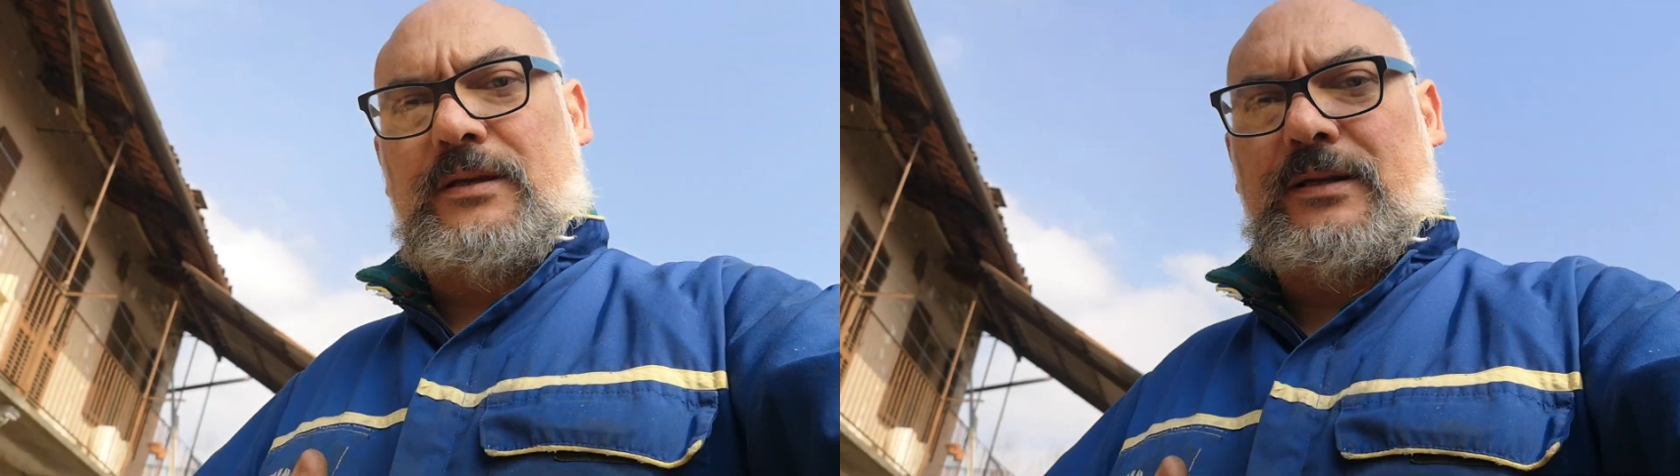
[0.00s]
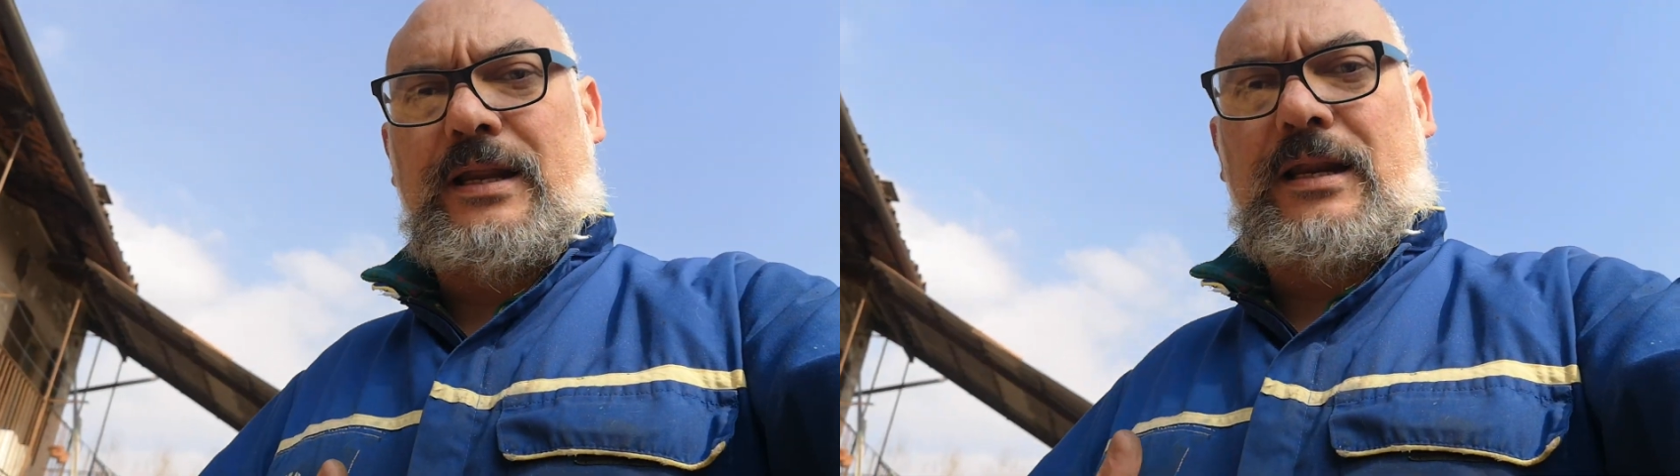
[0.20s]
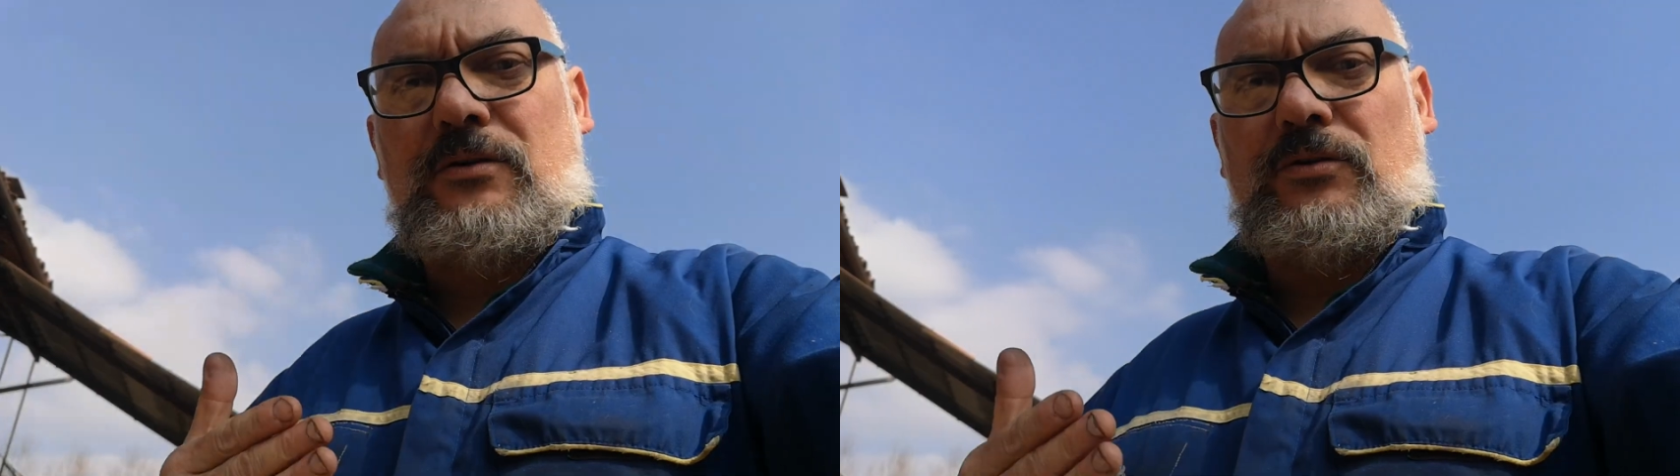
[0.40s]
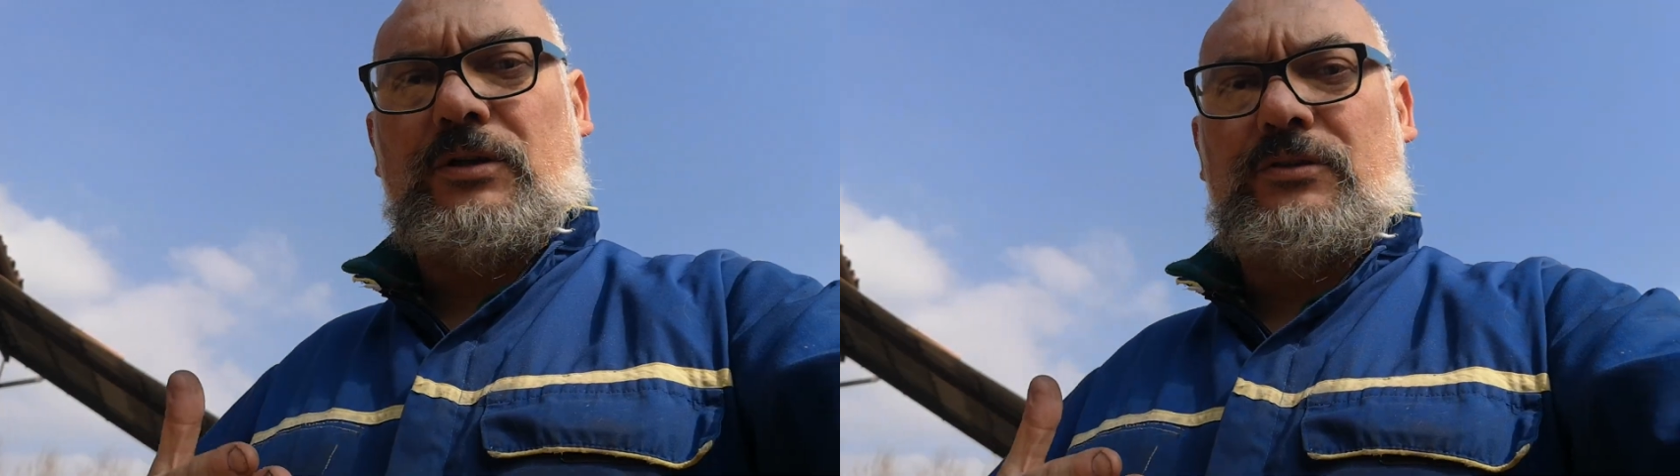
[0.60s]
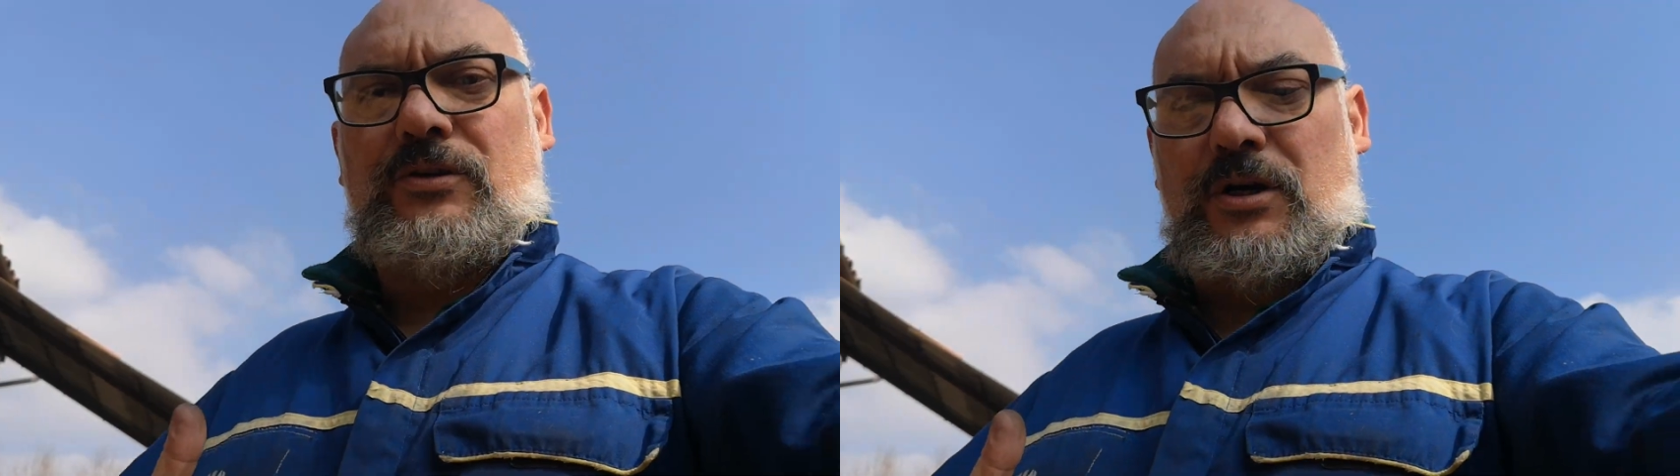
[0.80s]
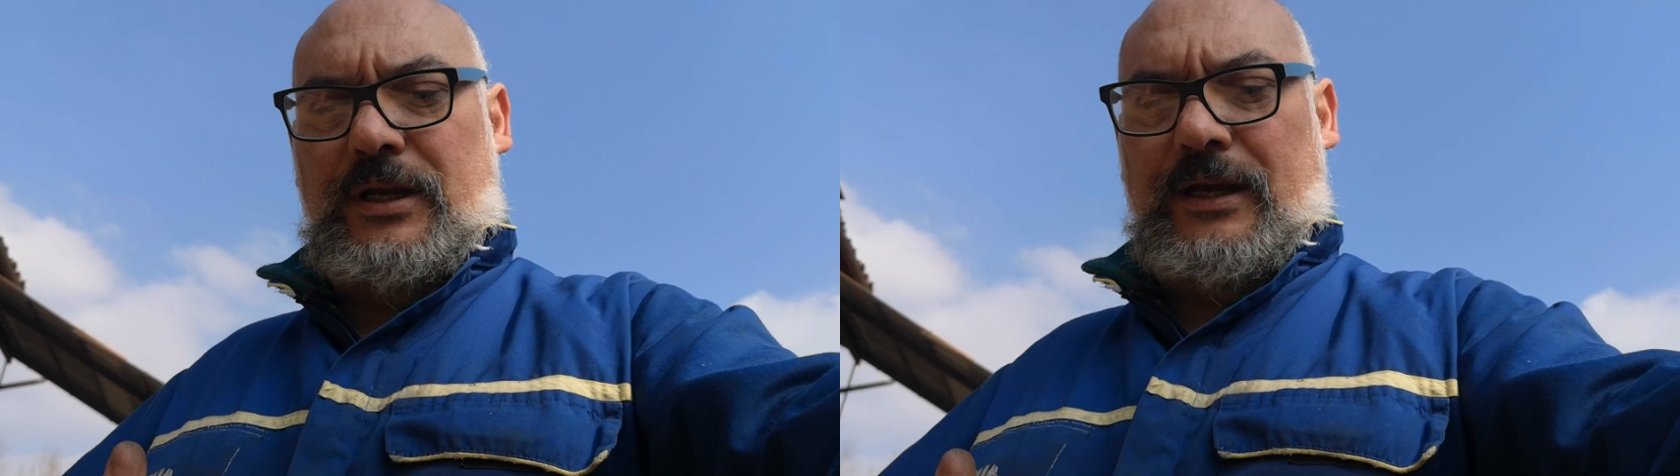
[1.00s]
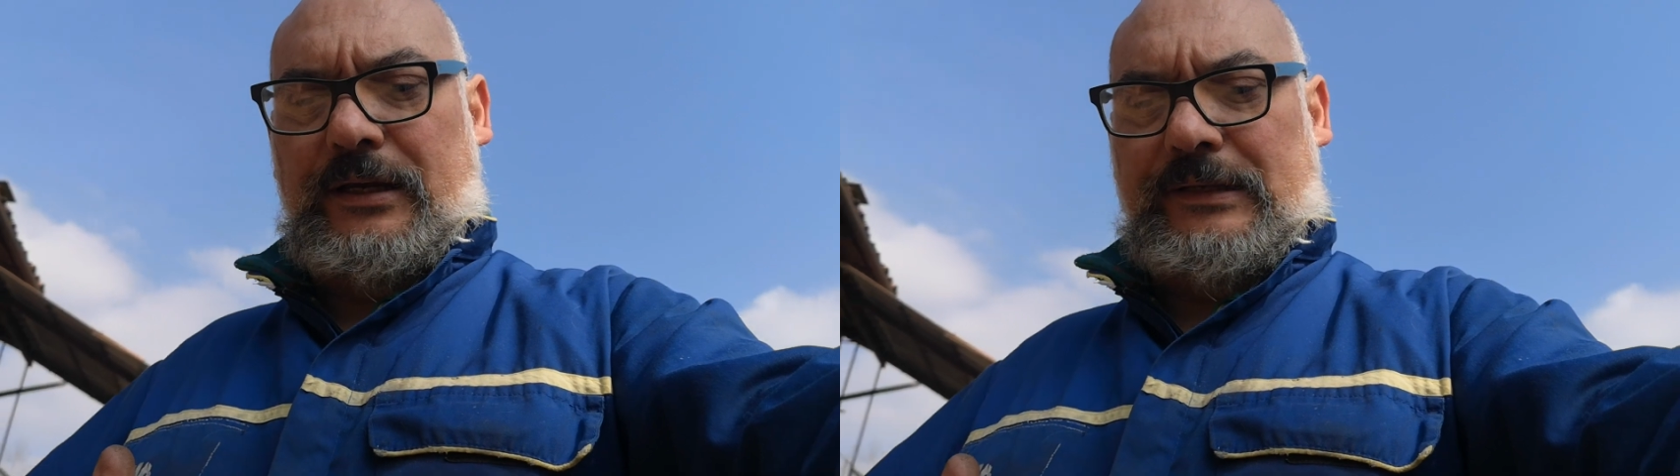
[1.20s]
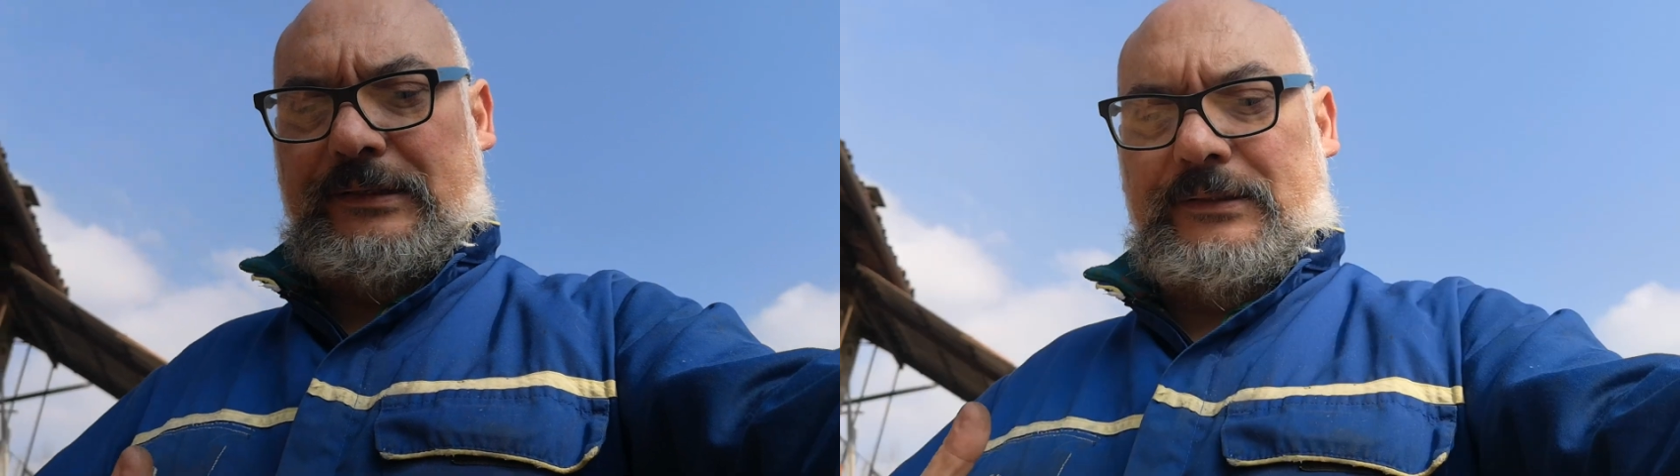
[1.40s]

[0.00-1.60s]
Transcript: nella condizione